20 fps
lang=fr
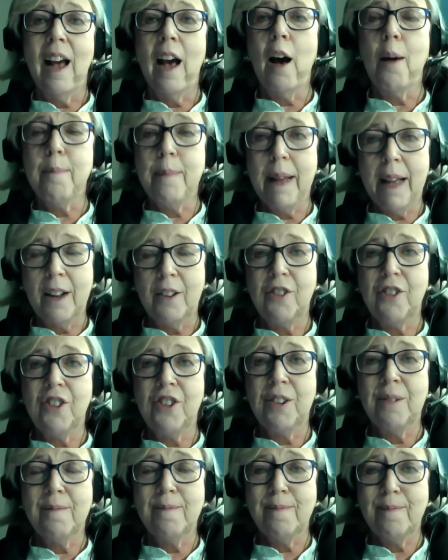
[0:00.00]
un
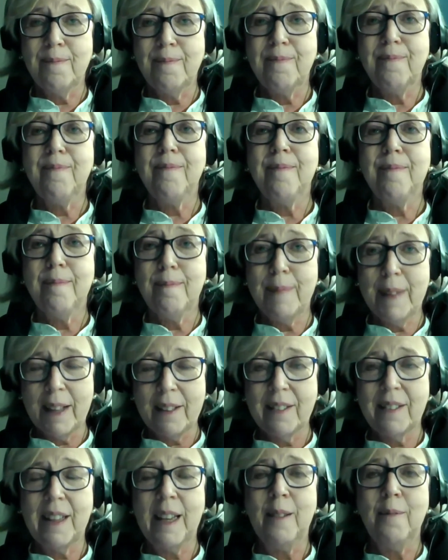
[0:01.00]
mensch.
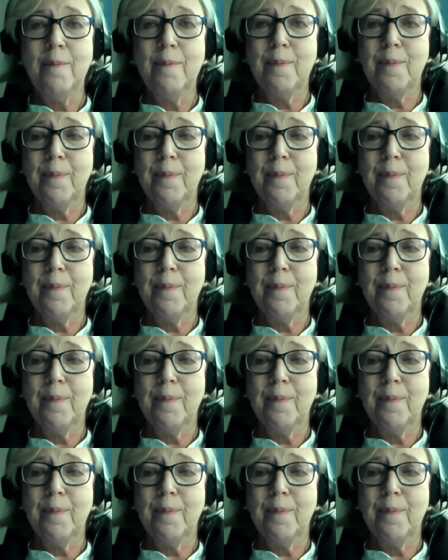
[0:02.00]
Merci.